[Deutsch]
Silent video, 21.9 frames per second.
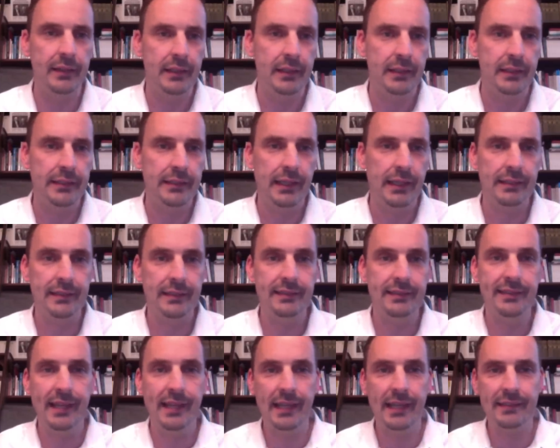dann
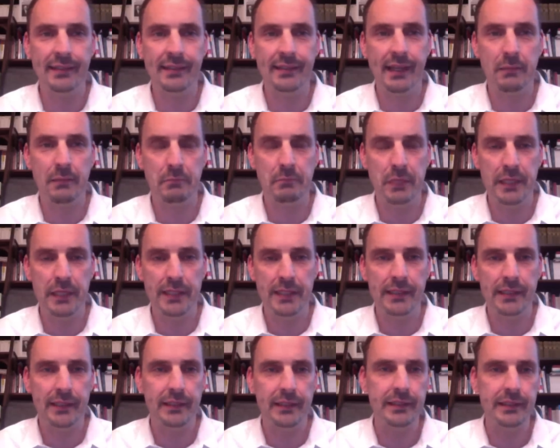sehr, sehr
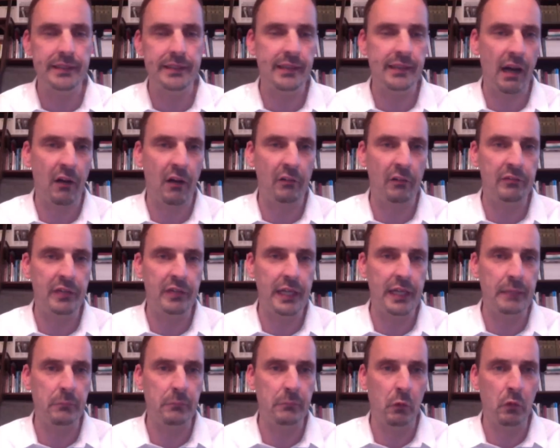billige Kredite
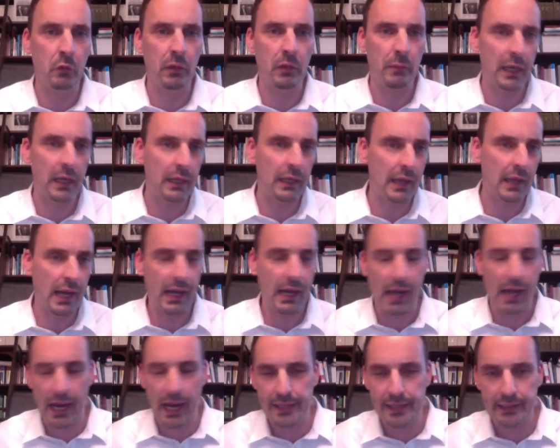aufnehmen oder mal
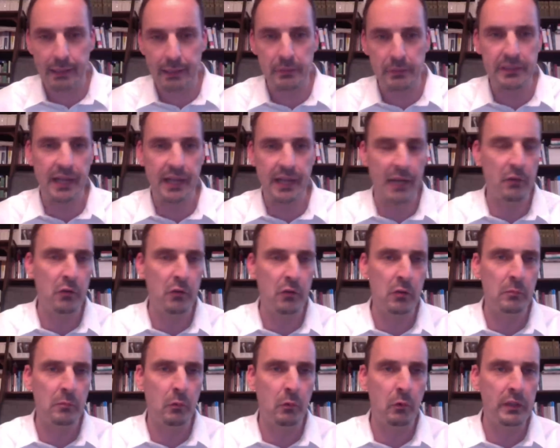eine
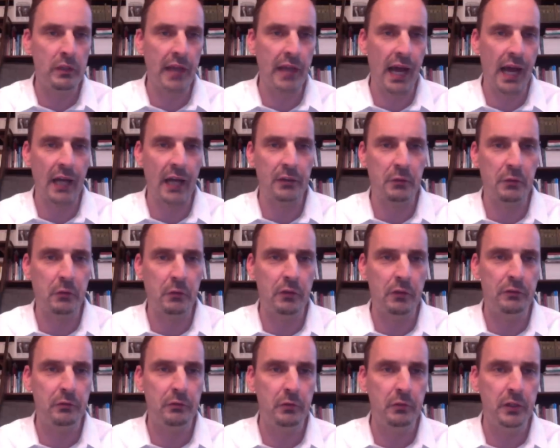Kapitalerhöhung pro Jahr
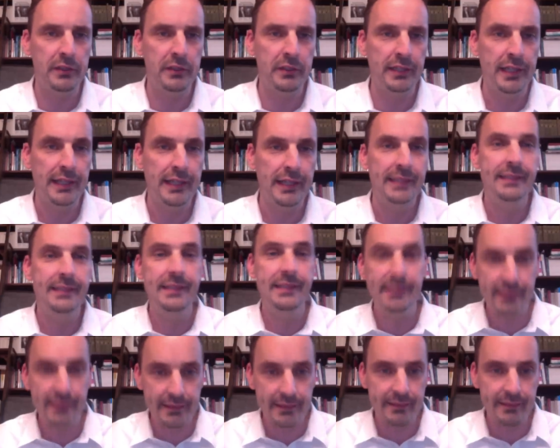durchführen.
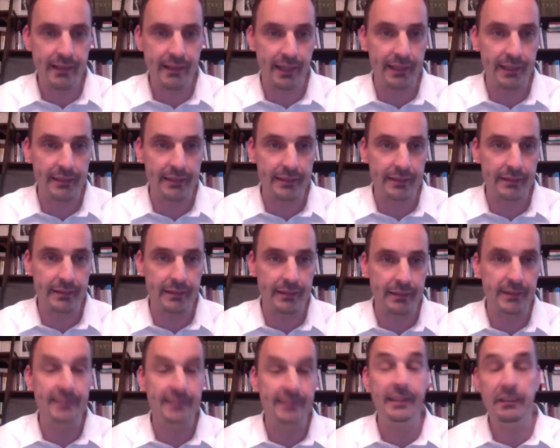Diese Zeiten
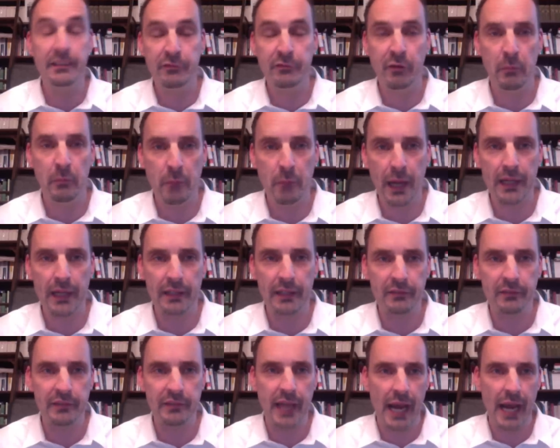sind
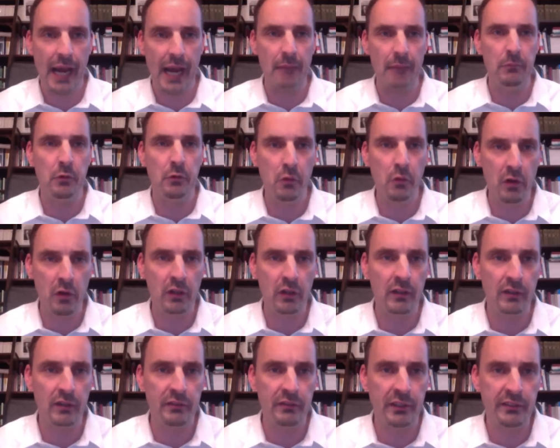vorbei. Wir haben
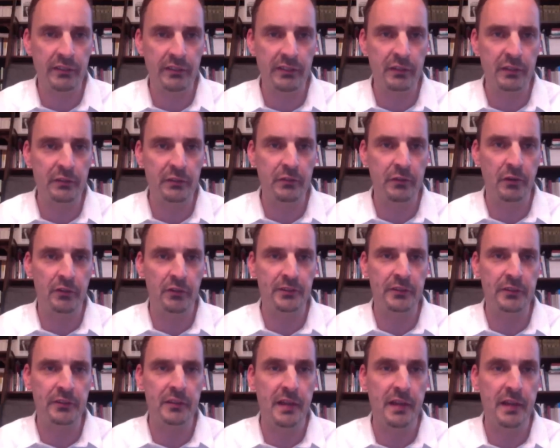höhere
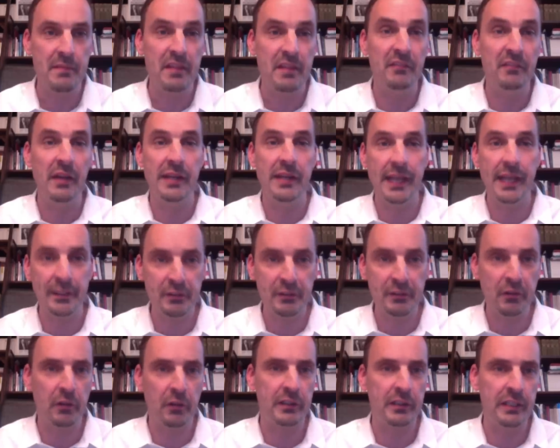Finanzierungskosten. Wer jetzt
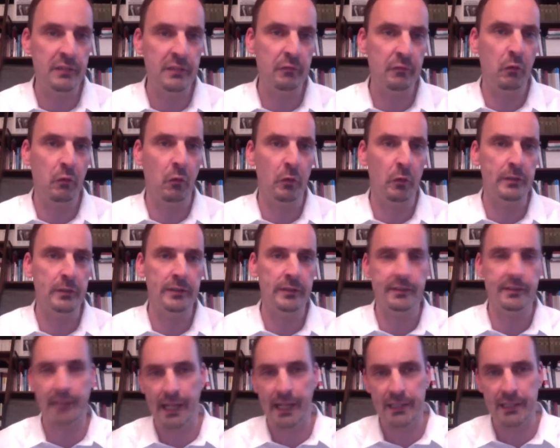noch tiefrote
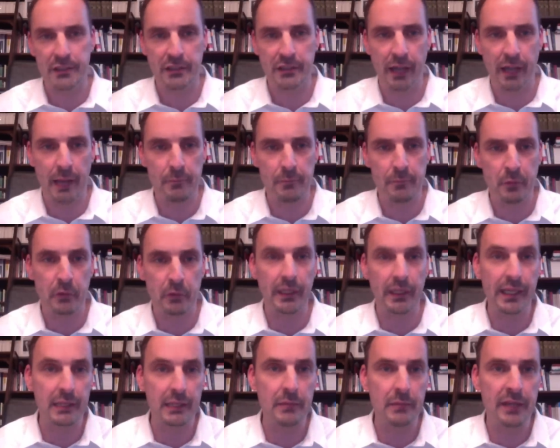Zahlen schreibt und
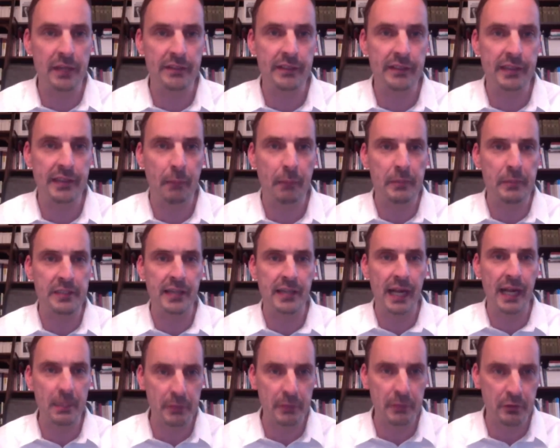regelmäßig
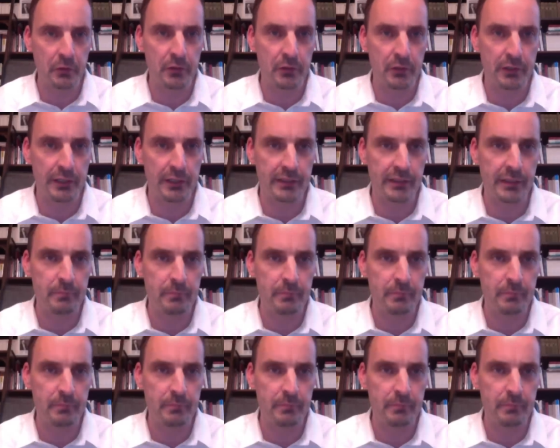Kapital benötigt,